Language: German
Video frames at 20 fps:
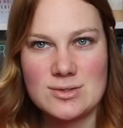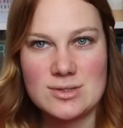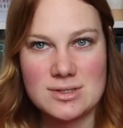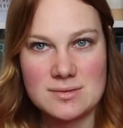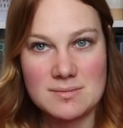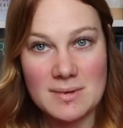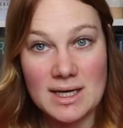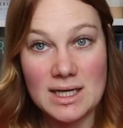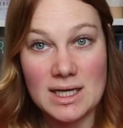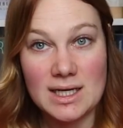und
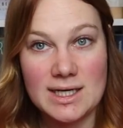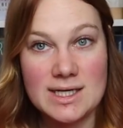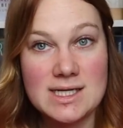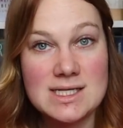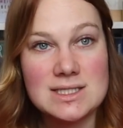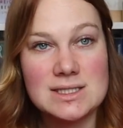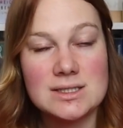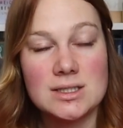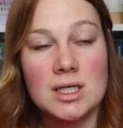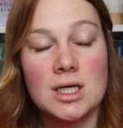zwei
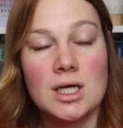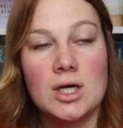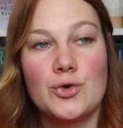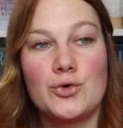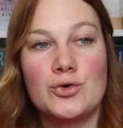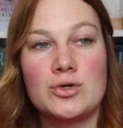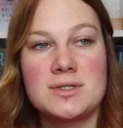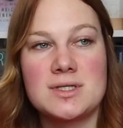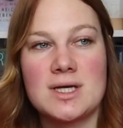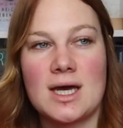gelesen
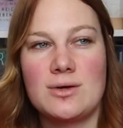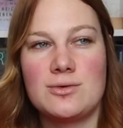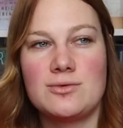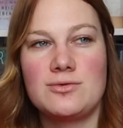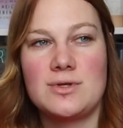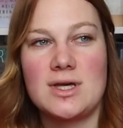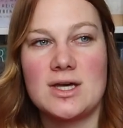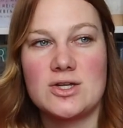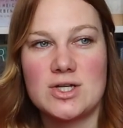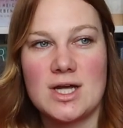und drei und
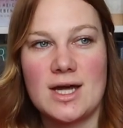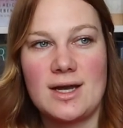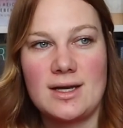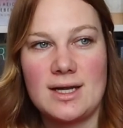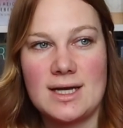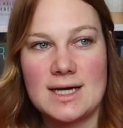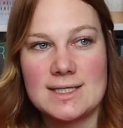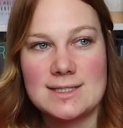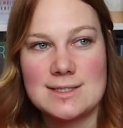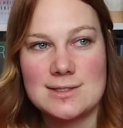vier erscheinen
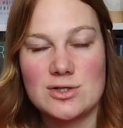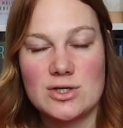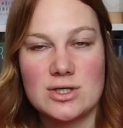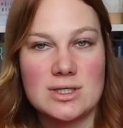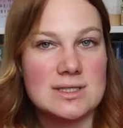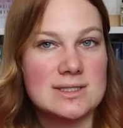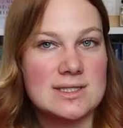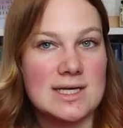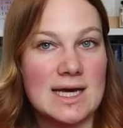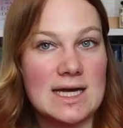erst
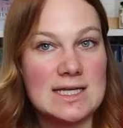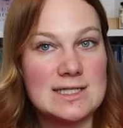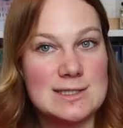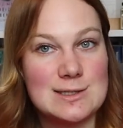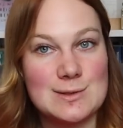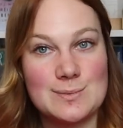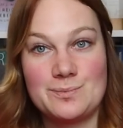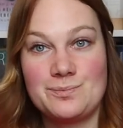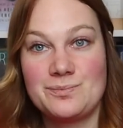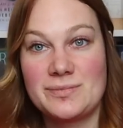noch, das
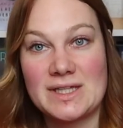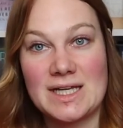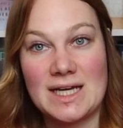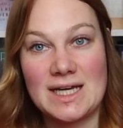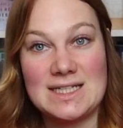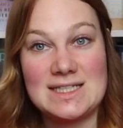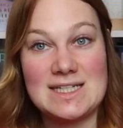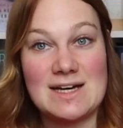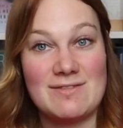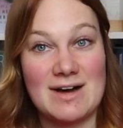heißt...
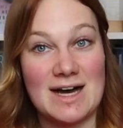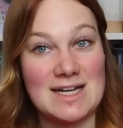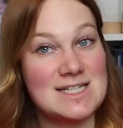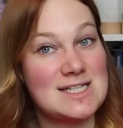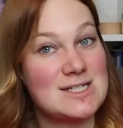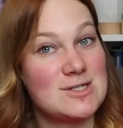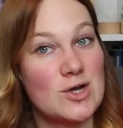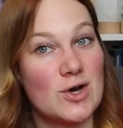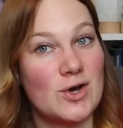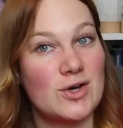Da
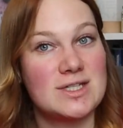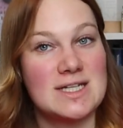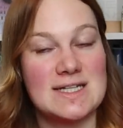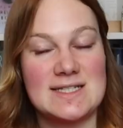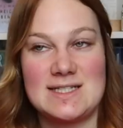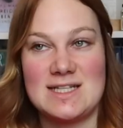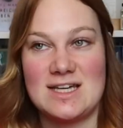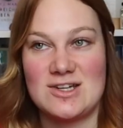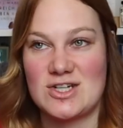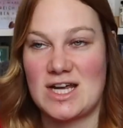warte ich noch,
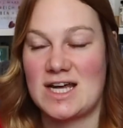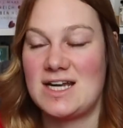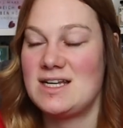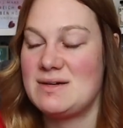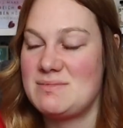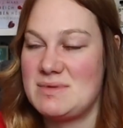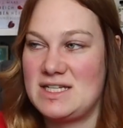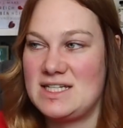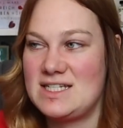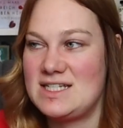dass die erscheinen,
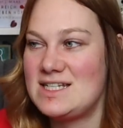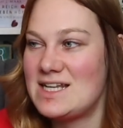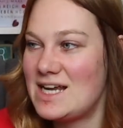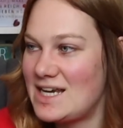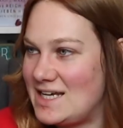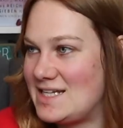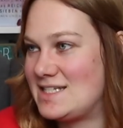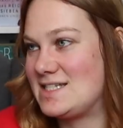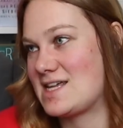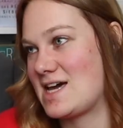damit ich die dann
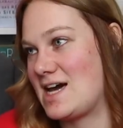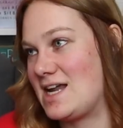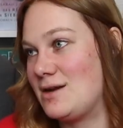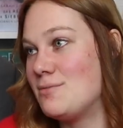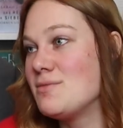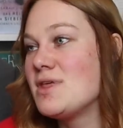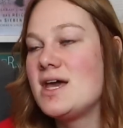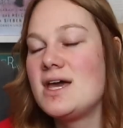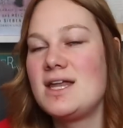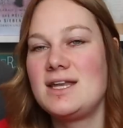lesen kann.
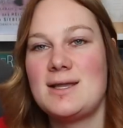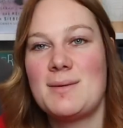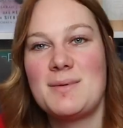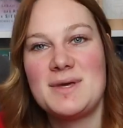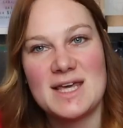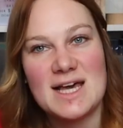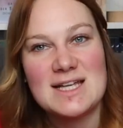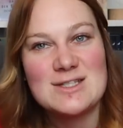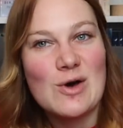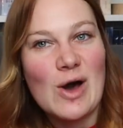Da
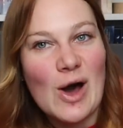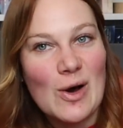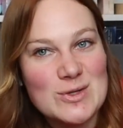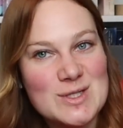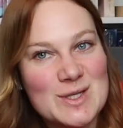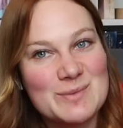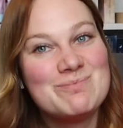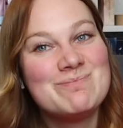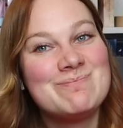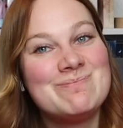bin ich also
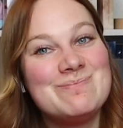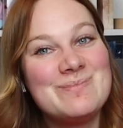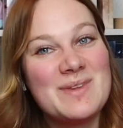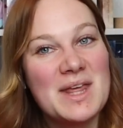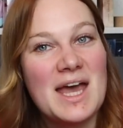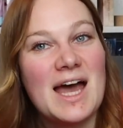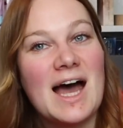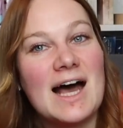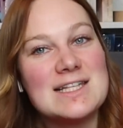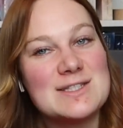raus. Hm.
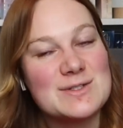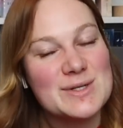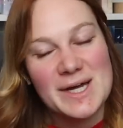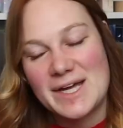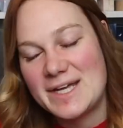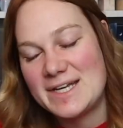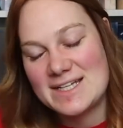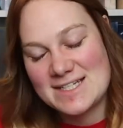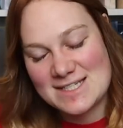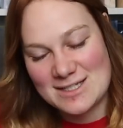Also
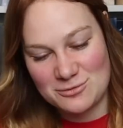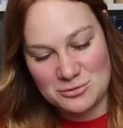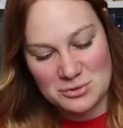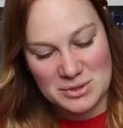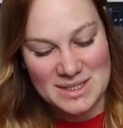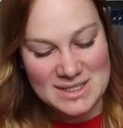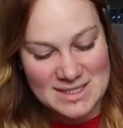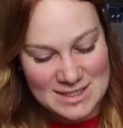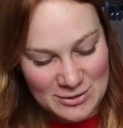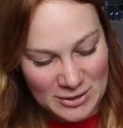kann ich nichts
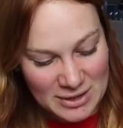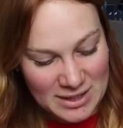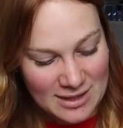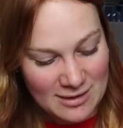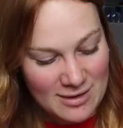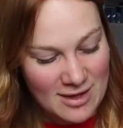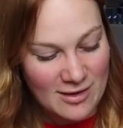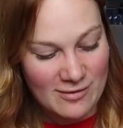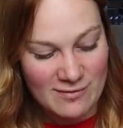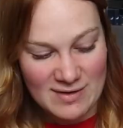dafür, dass die noch
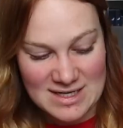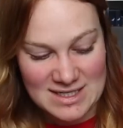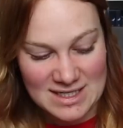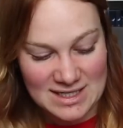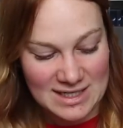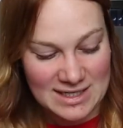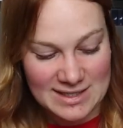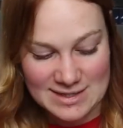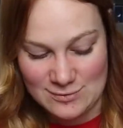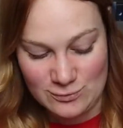nicht äh,
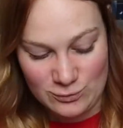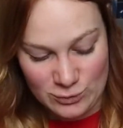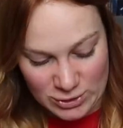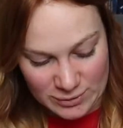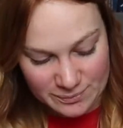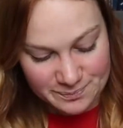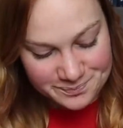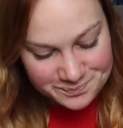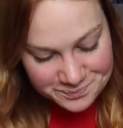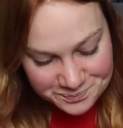weitergelesen
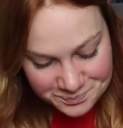wurden